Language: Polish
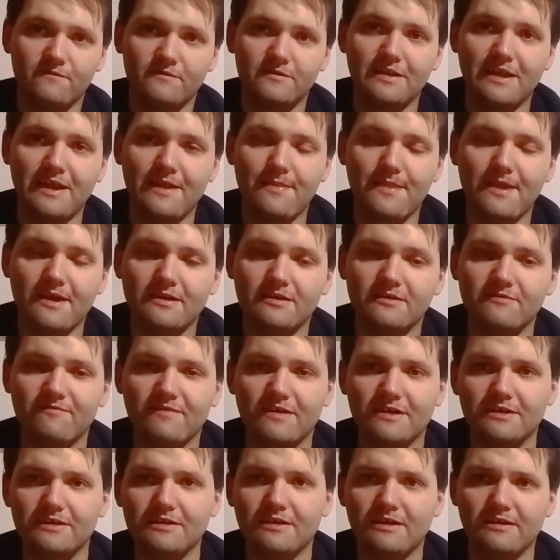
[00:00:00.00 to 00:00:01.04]
na,
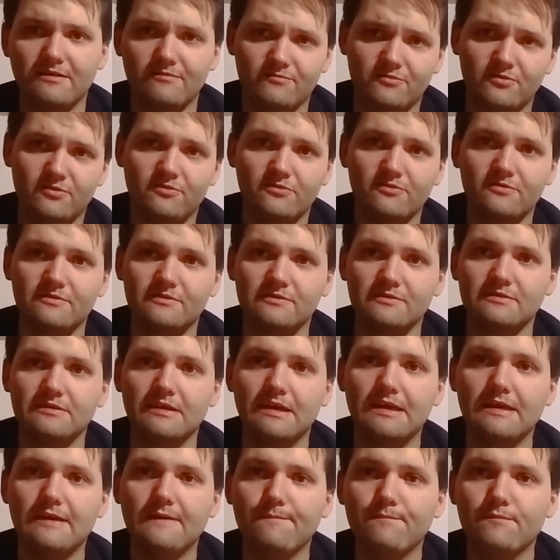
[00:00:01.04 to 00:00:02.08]
nagrywanie na nim, to to jest
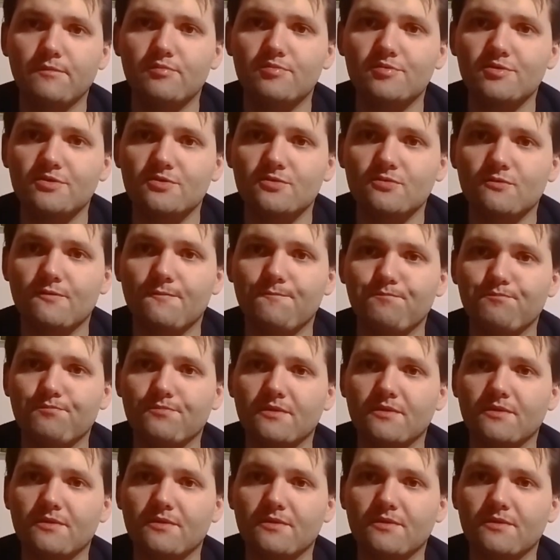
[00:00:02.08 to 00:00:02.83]
po prostu